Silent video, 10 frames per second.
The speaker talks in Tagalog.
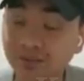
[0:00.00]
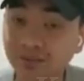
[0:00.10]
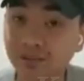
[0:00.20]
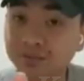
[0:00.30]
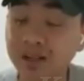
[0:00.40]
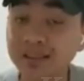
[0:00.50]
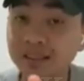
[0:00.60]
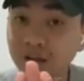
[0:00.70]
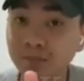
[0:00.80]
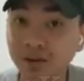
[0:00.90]
na
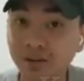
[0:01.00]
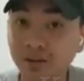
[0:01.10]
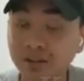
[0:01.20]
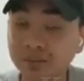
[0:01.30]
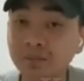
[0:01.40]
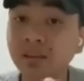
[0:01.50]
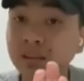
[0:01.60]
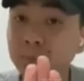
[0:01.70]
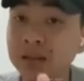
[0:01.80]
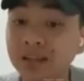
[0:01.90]
Francis Ler Marcos
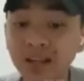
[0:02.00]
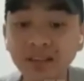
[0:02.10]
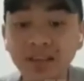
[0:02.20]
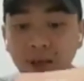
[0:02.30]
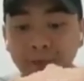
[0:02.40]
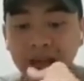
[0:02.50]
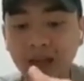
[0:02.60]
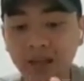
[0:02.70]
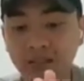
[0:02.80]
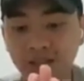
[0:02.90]
na binild nila,
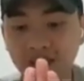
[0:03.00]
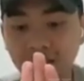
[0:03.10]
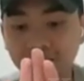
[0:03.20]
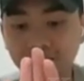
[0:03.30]
pinackage nila